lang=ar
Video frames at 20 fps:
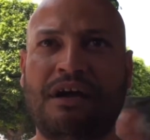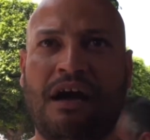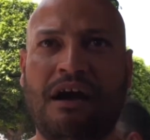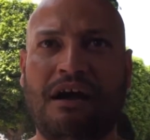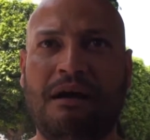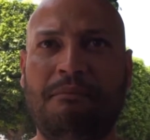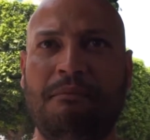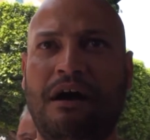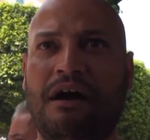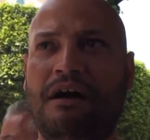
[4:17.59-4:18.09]
تاع
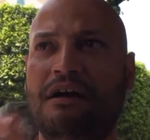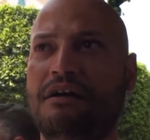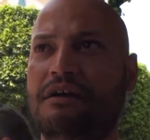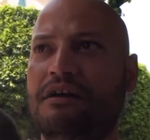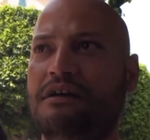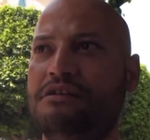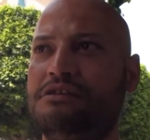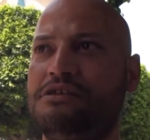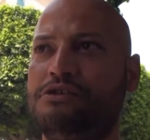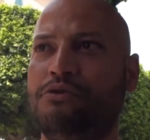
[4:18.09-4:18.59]
قمع
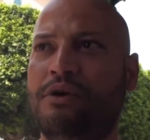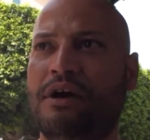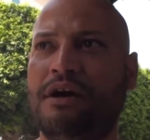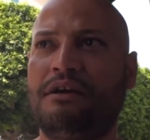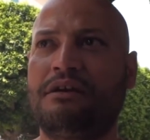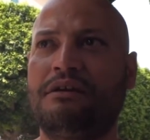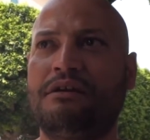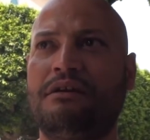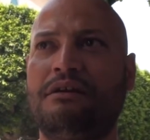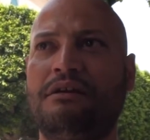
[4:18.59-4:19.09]

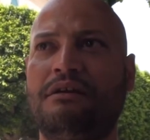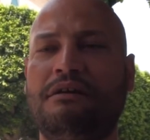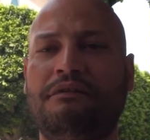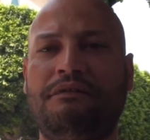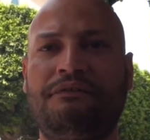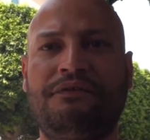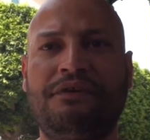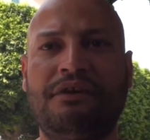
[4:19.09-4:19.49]
سواء آه،